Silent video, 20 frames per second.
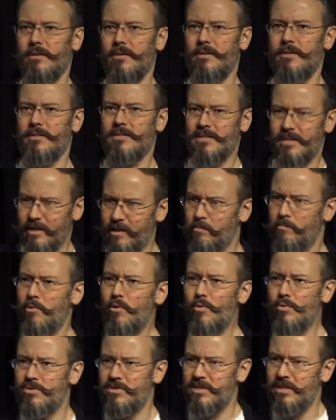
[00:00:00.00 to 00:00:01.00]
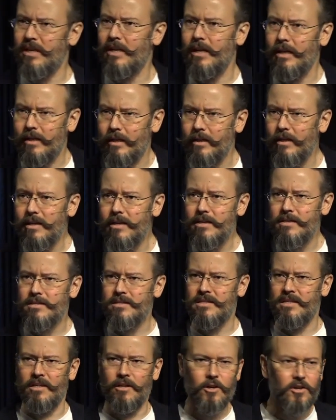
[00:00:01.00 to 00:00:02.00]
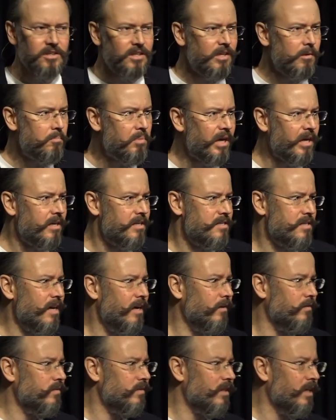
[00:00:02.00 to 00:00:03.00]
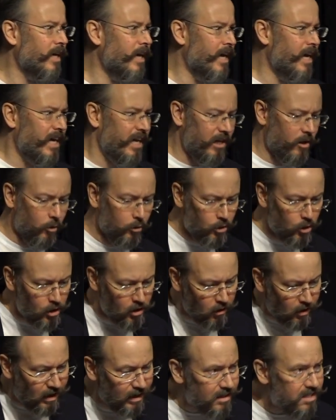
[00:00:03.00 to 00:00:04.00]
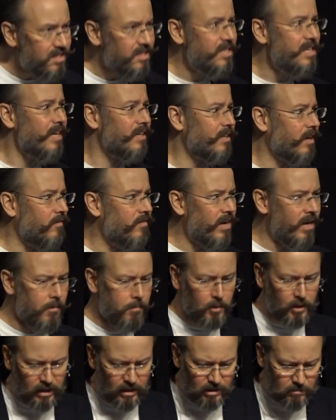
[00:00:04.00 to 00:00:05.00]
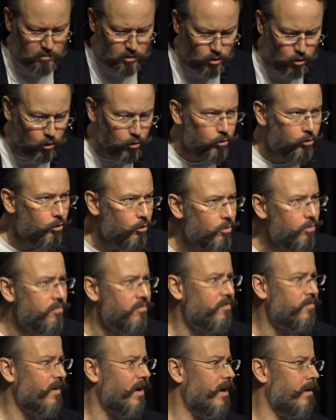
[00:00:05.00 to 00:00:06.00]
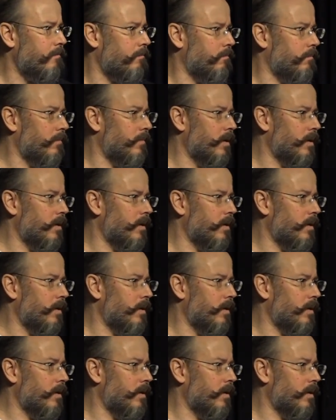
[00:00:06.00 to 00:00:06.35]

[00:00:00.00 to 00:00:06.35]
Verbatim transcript: C'est l'épouse, c'est l'Église qui est là, qui est présente. Et on a le récit à travers l'Apocalypse de deux femmes.